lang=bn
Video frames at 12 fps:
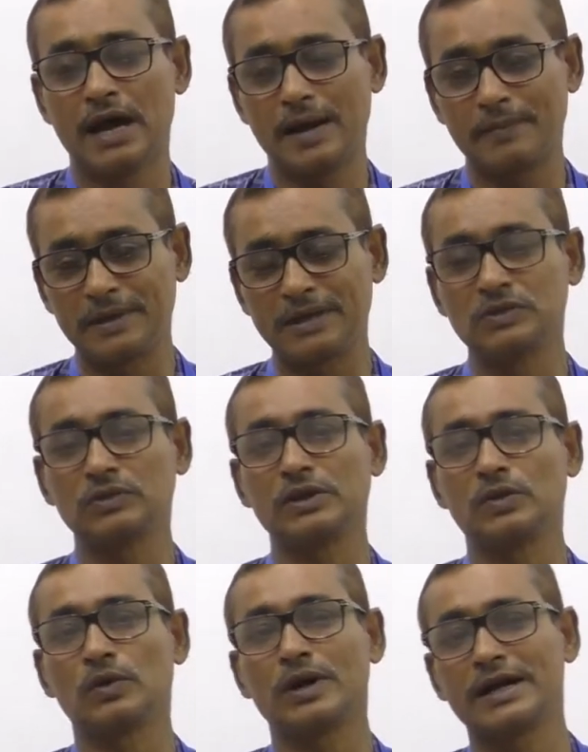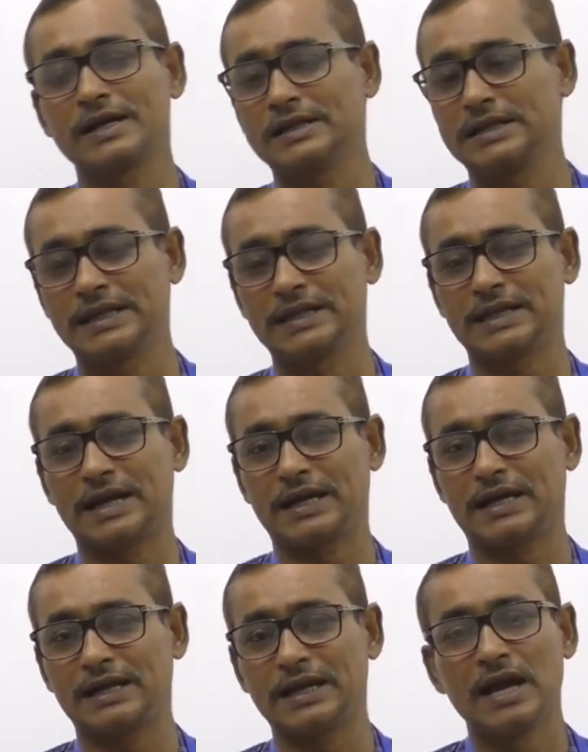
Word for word: আমরা যদি কোরআনের দিকে তাকাই